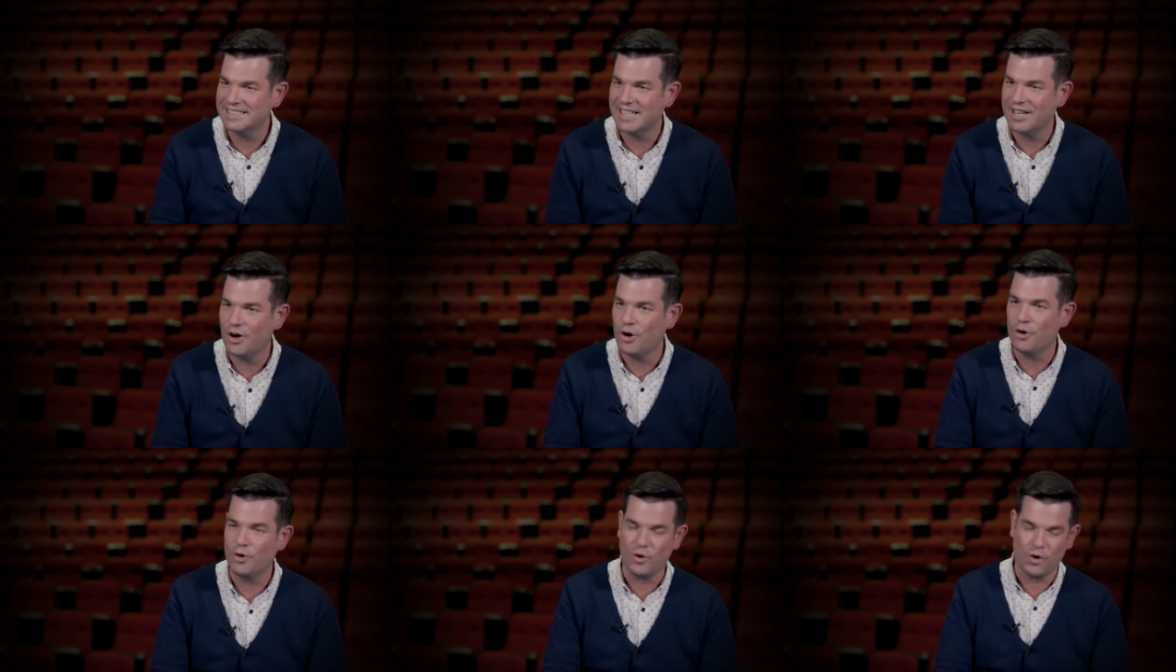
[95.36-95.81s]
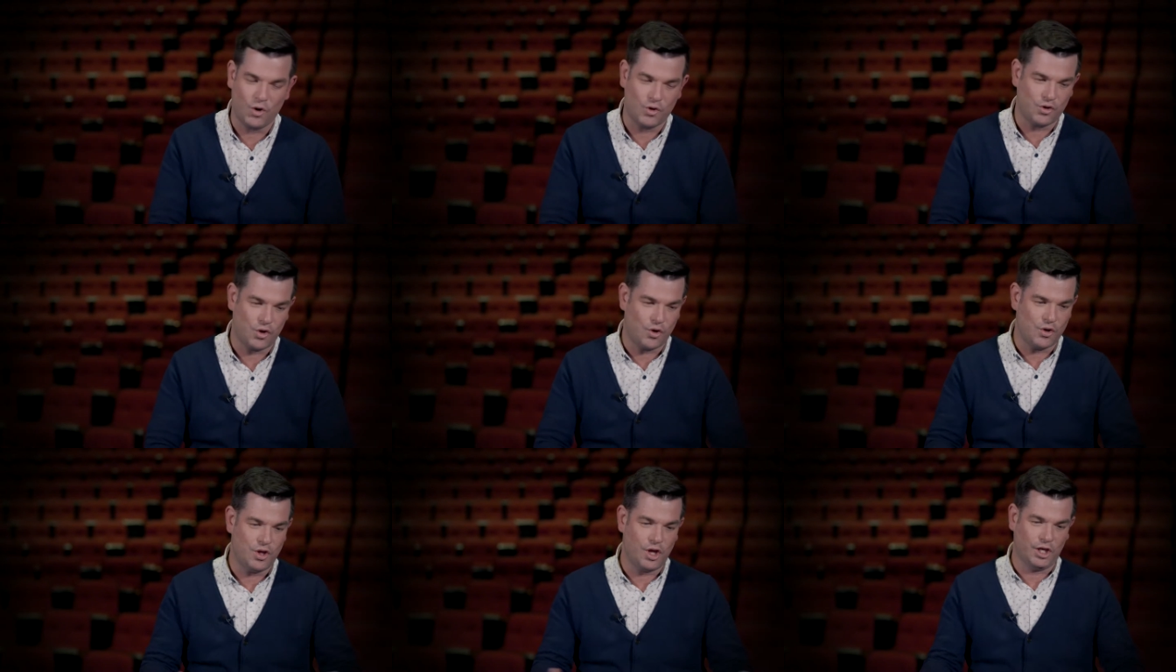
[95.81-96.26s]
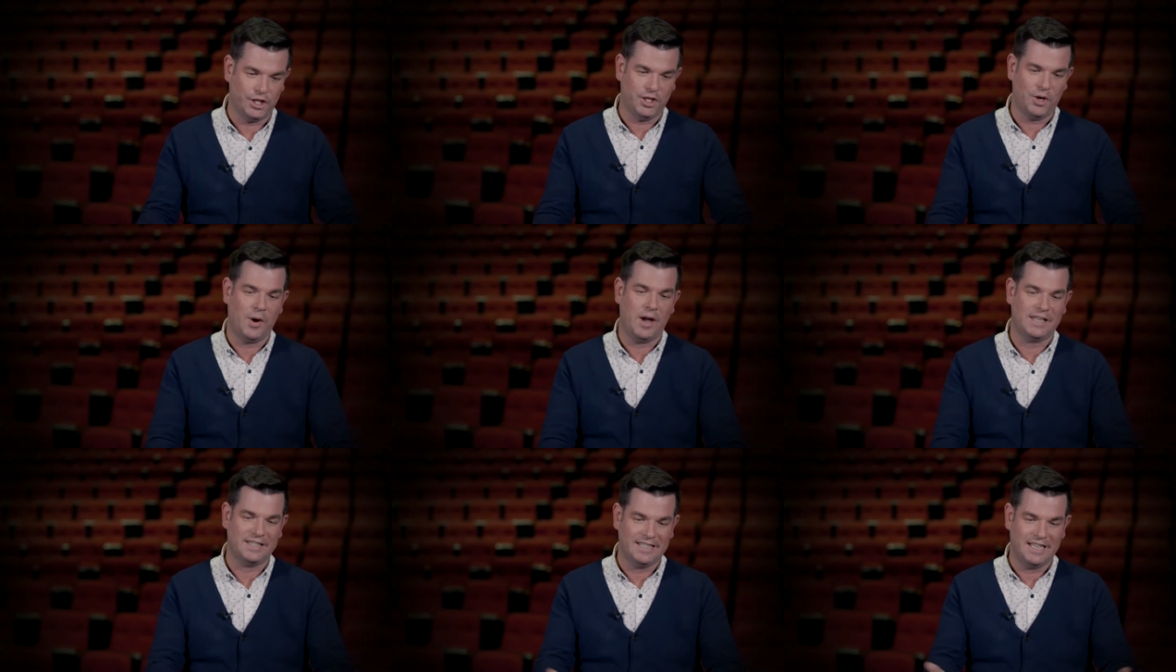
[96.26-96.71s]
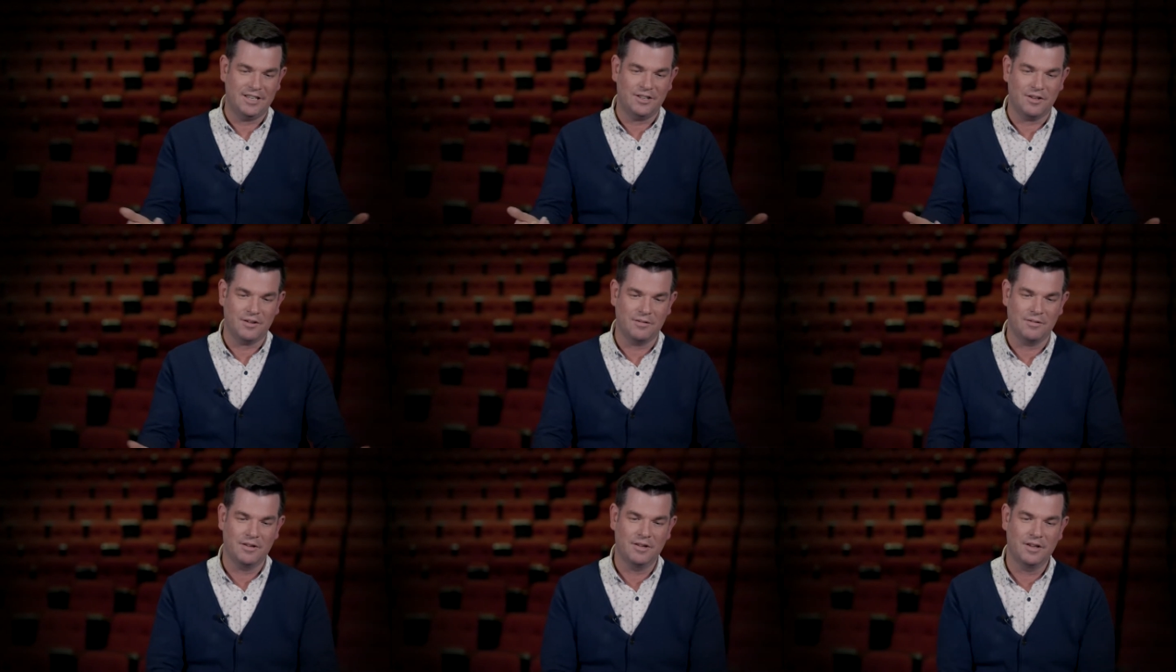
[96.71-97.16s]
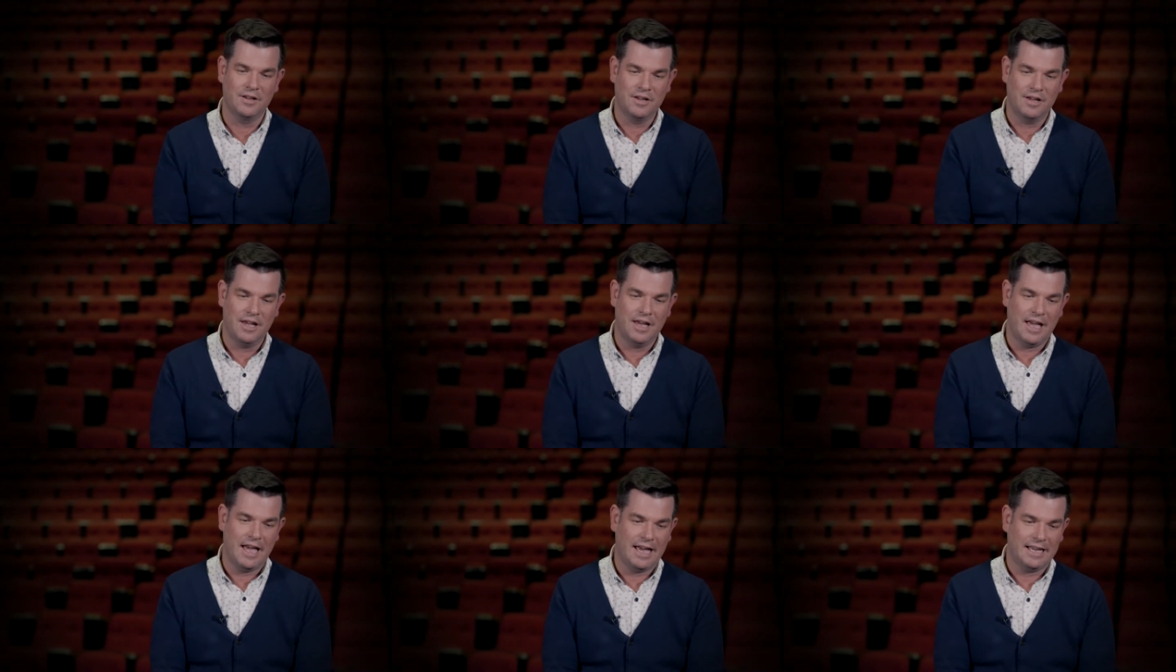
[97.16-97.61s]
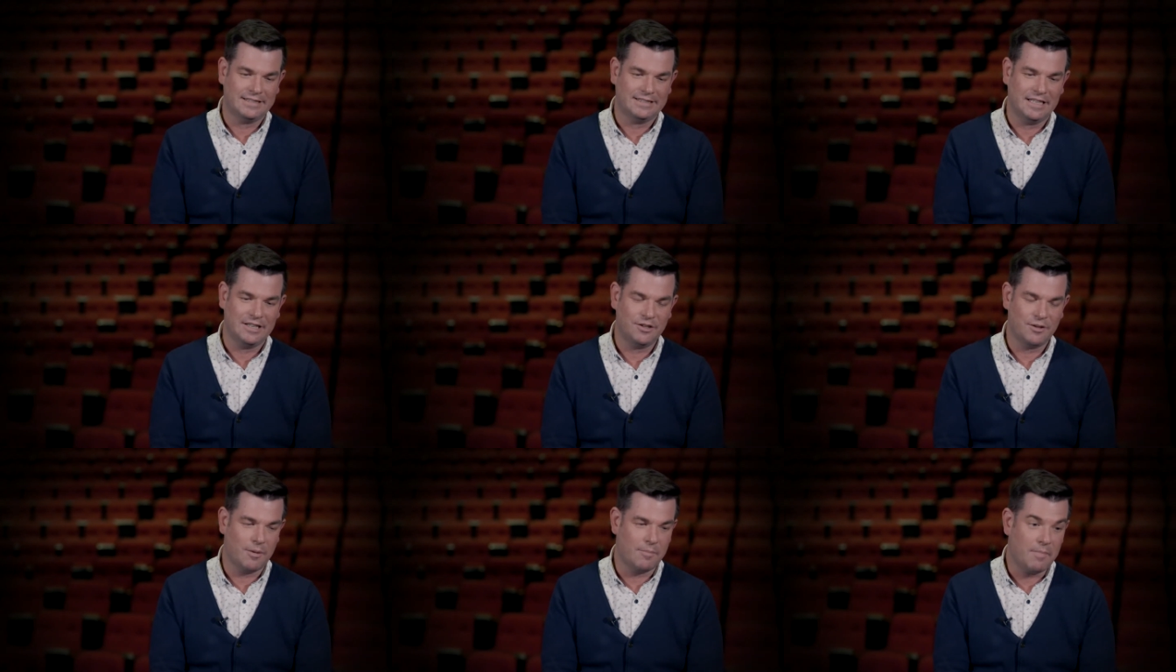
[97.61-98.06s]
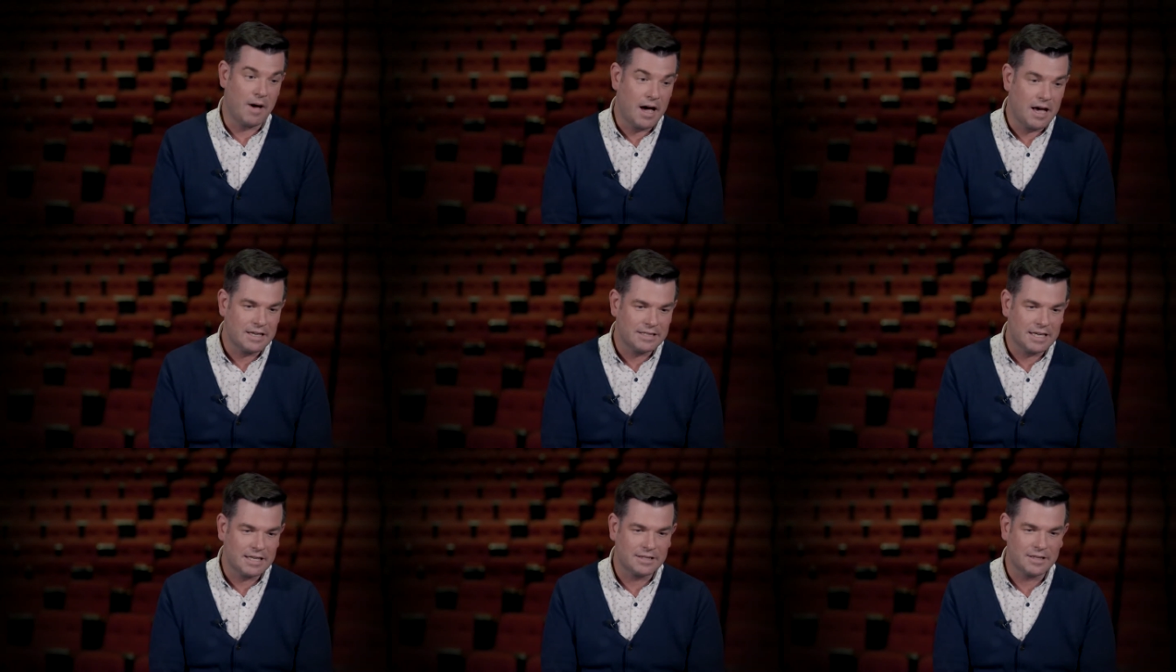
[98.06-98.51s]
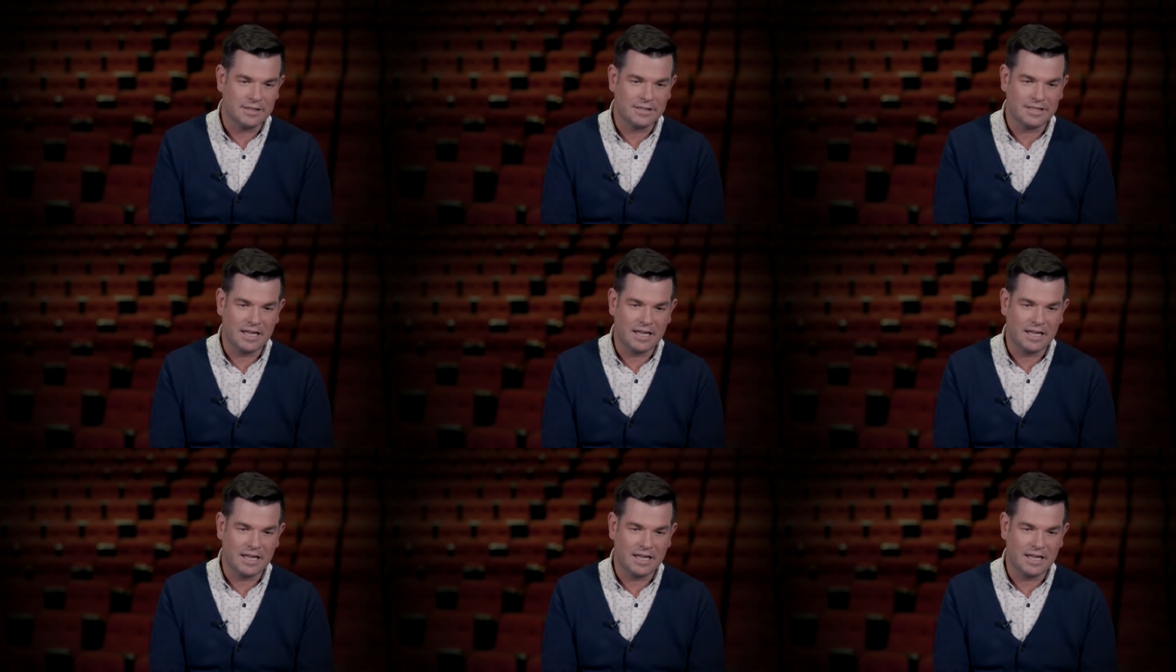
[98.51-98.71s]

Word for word: c'est une notion assez de, assez de base dans un